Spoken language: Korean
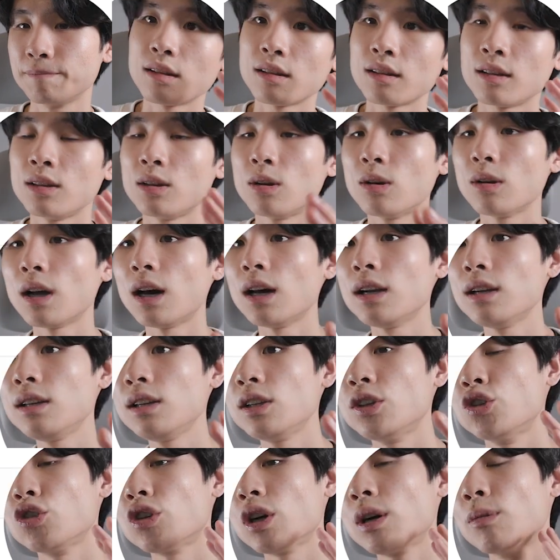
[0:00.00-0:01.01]
이걸 하는
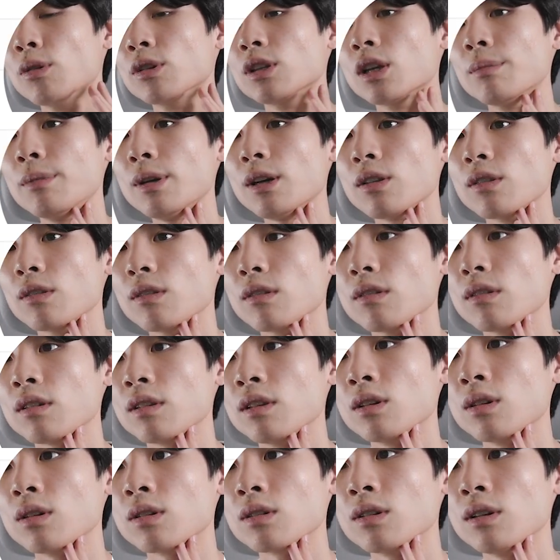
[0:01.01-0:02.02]
이유가 뭐냐면
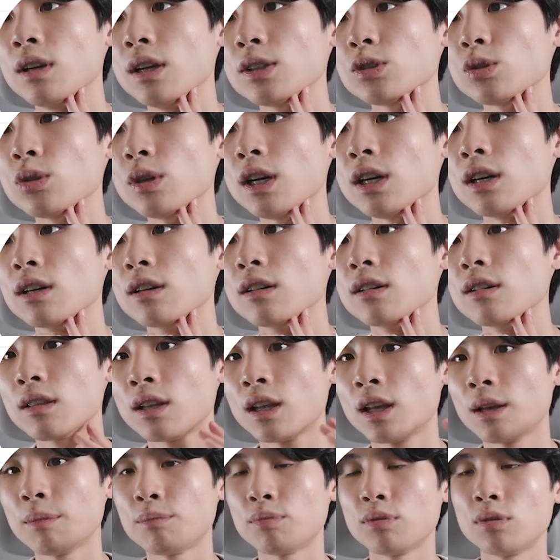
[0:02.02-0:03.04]
이거를 해줘야
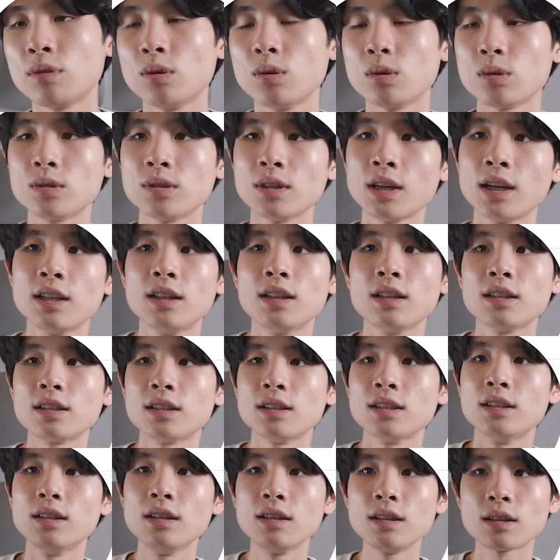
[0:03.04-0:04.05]
내 블로그에 있는
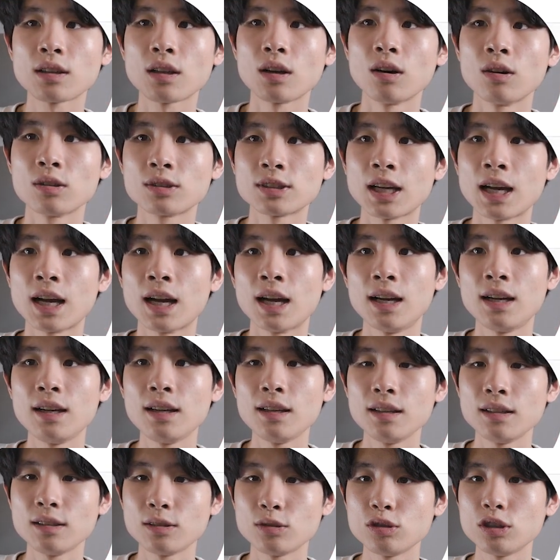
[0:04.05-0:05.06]
글을 더
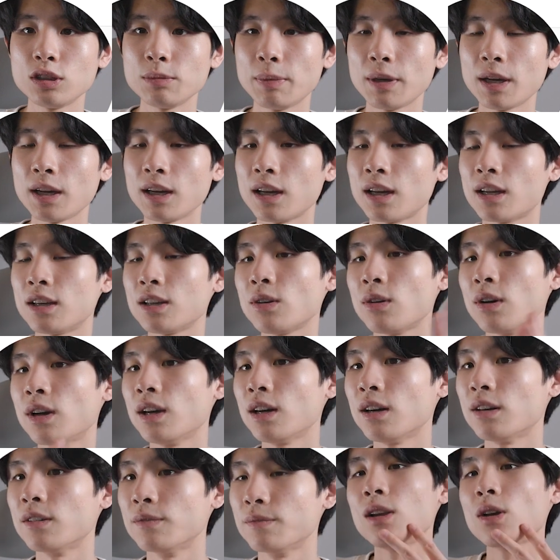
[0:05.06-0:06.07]
잘 수집해가게 하는
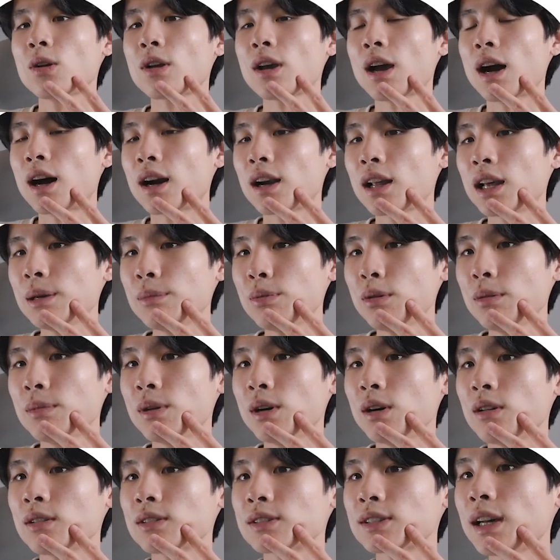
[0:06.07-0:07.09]
거예요. 여기 아래에
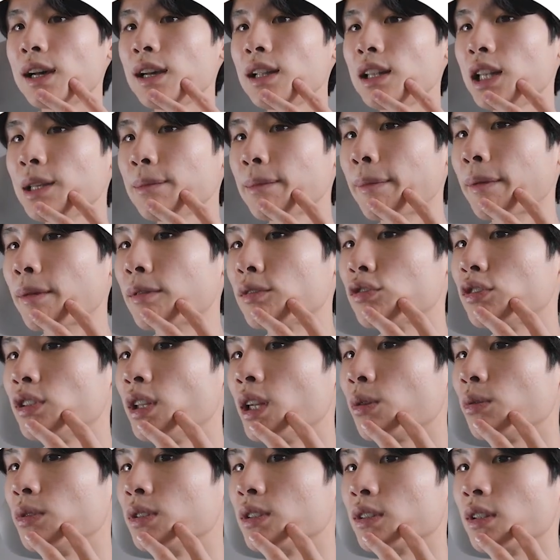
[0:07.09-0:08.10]
보면 사이트맵
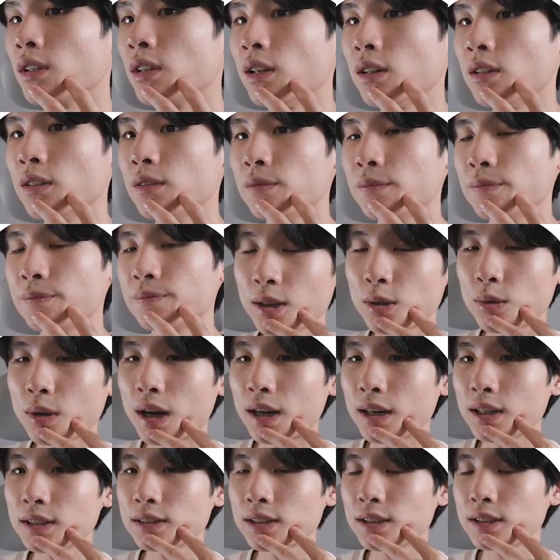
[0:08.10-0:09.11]
제출이라고 있어요. 얘도
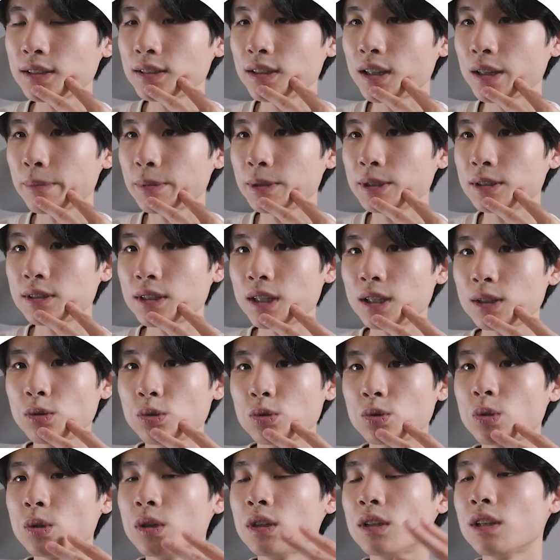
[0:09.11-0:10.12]
알에스에스랑 비슷한
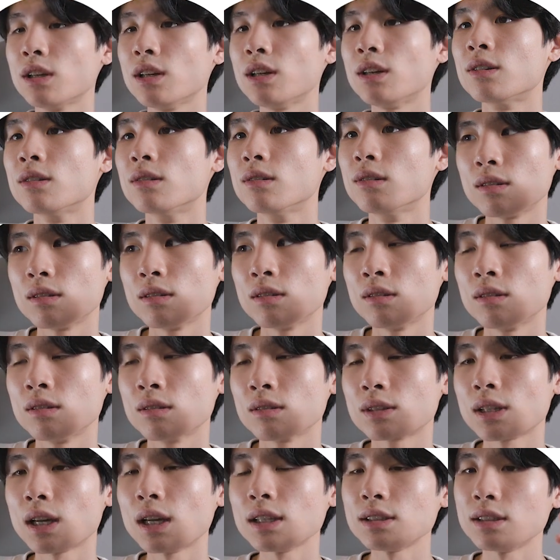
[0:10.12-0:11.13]
용도인데요. 어,
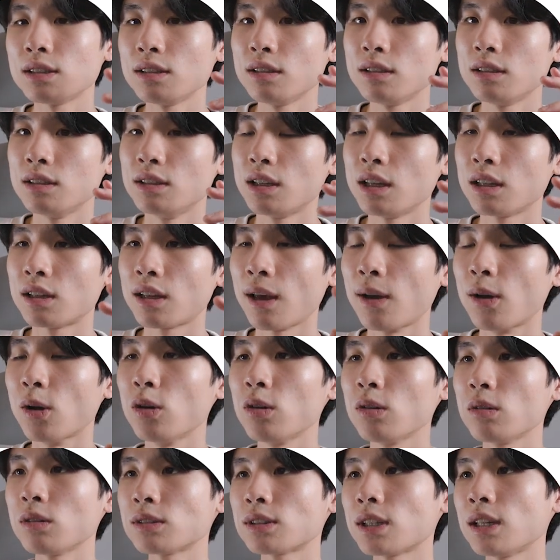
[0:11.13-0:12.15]
사실 이게
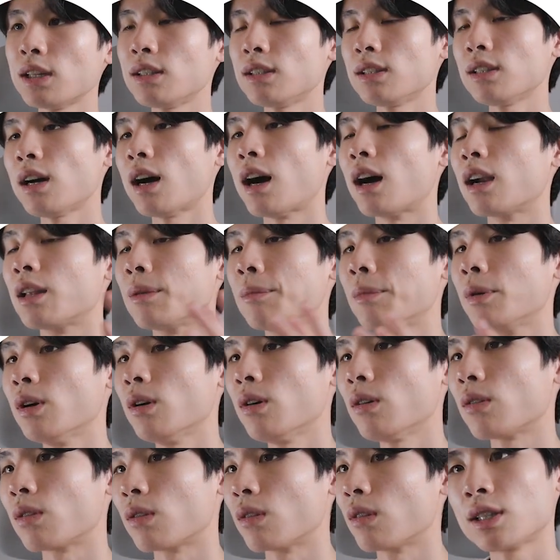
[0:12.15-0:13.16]
대형 사이트가
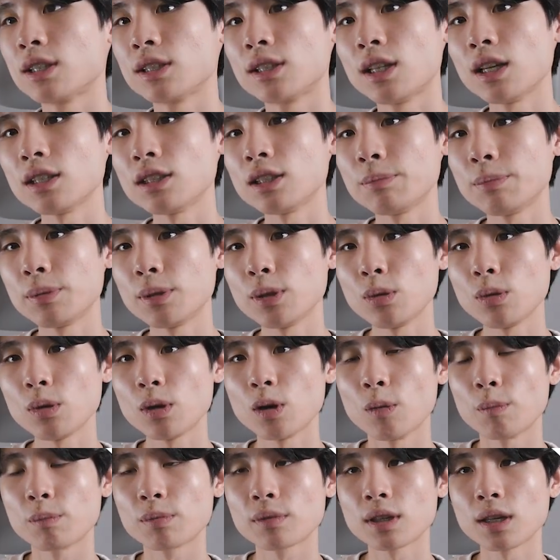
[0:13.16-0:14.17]
아니면 그다지 필요가
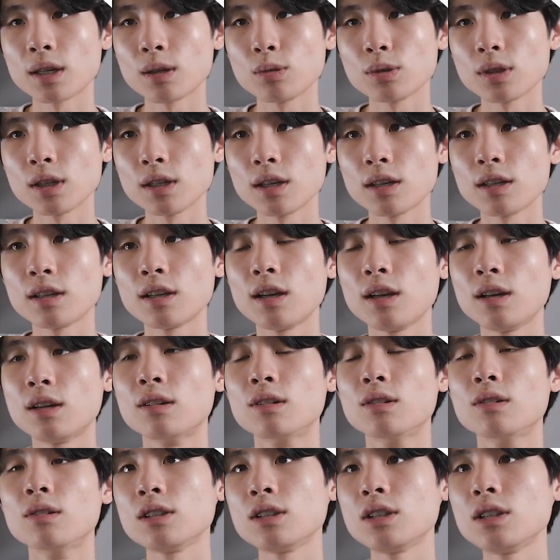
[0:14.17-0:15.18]
없다고 생각을
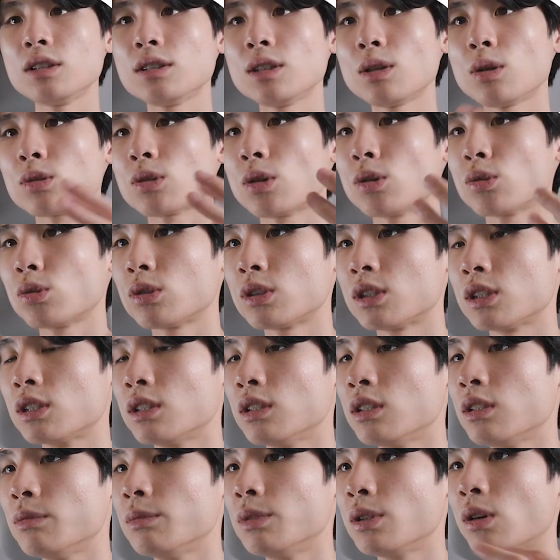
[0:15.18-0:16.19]
해요. 실제로 저도
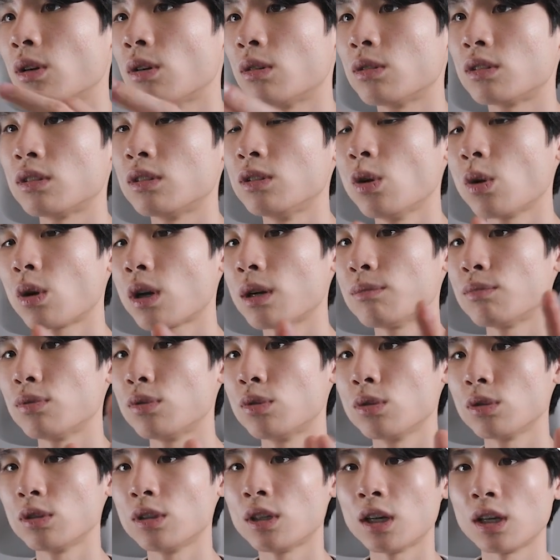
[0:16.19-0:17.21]
지금 이걸 등록한
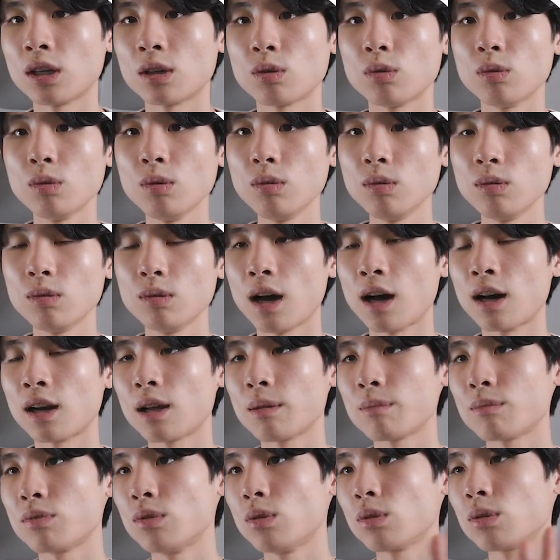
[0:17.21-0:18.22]
블로그가 있고 안
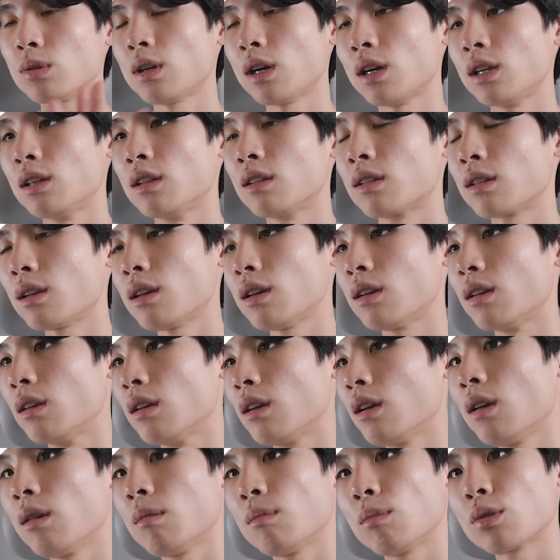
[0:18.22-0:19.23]
한 블로그가 있는데
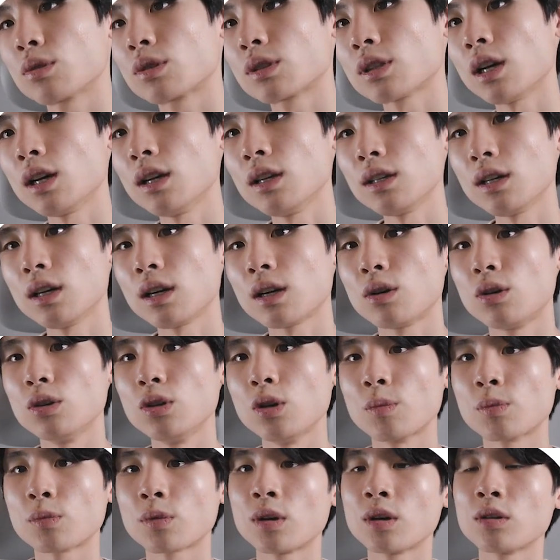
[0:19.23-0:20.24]
뭐 차이가 거의
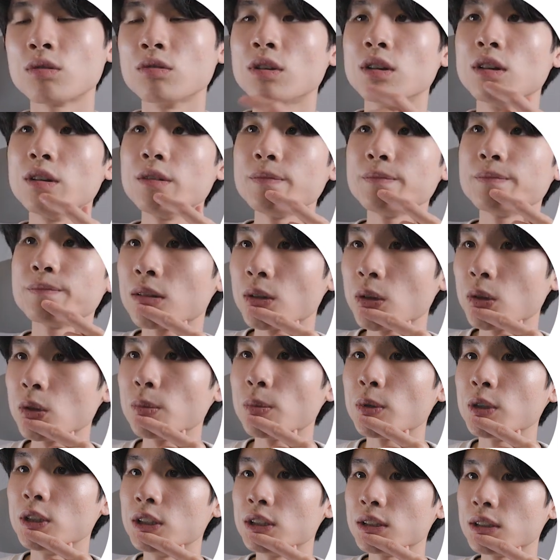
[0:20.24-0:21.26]
없더라고요. 그래도
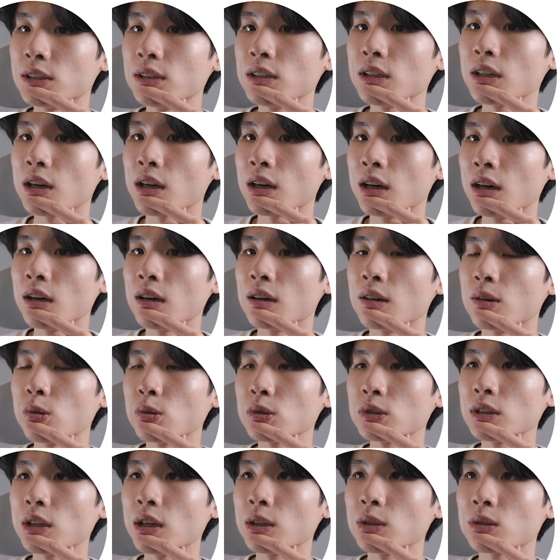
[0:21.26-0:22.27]
뭐 있으니까
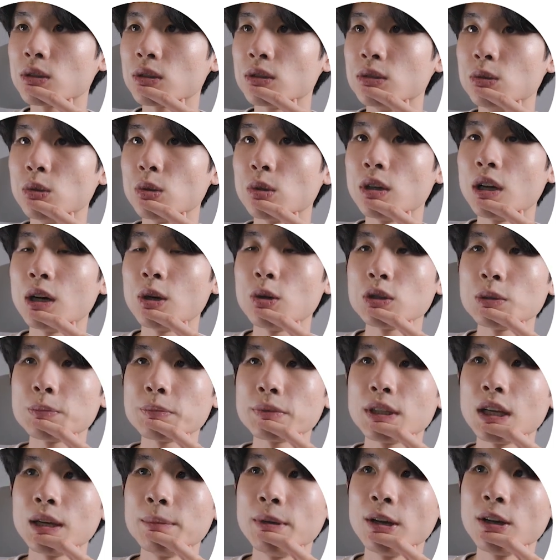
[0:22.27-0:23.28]
혹시라도 등록을 하고
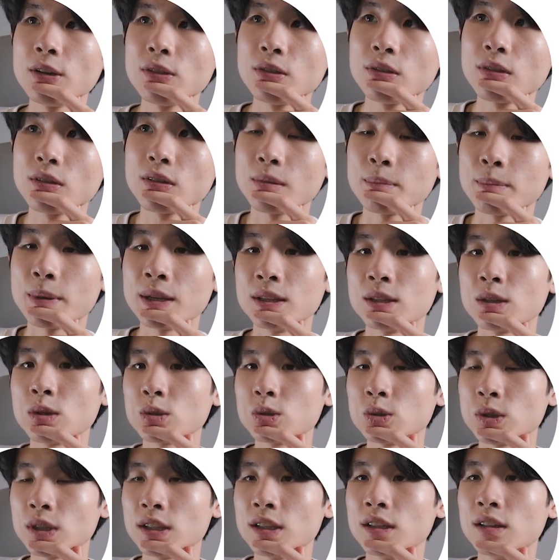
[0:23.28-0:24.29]
싶다면
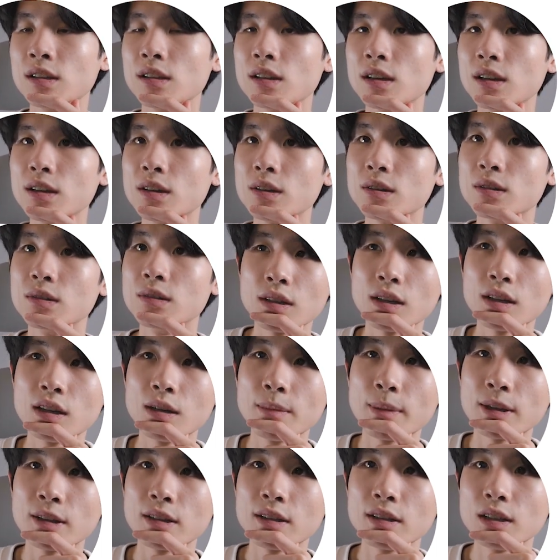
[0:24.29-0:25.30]
만들어줘야 되는데요. 얘를
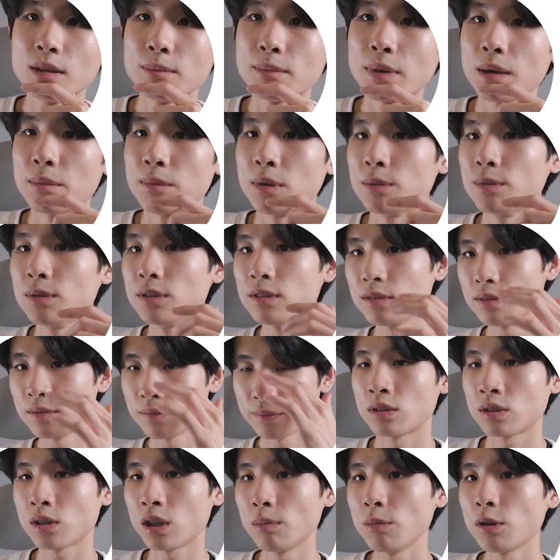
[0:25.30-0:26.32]
만드는 방법은
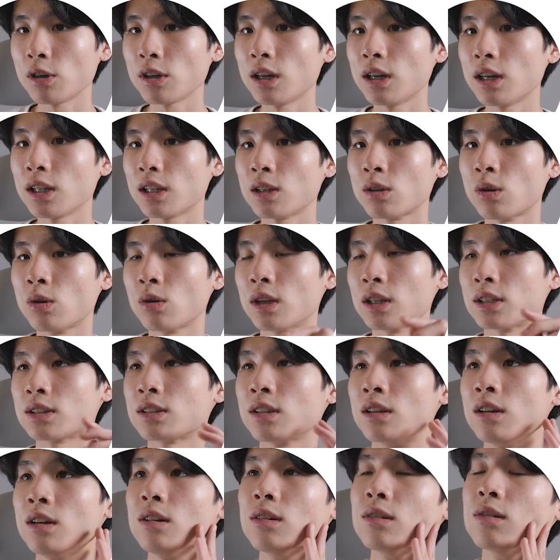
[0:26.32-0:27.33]
설명란에다
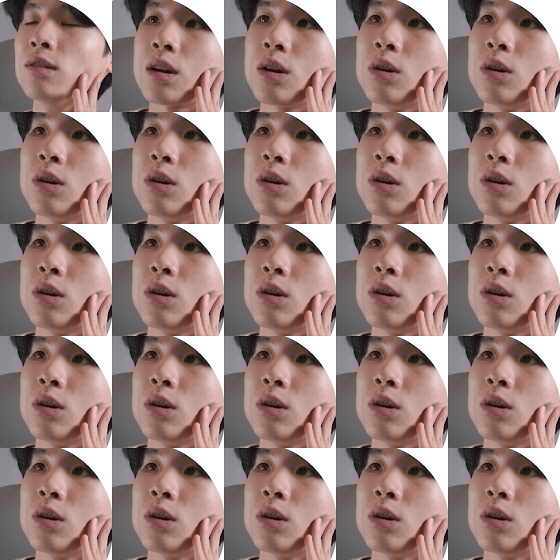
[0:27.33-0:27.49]
넣어놨어요.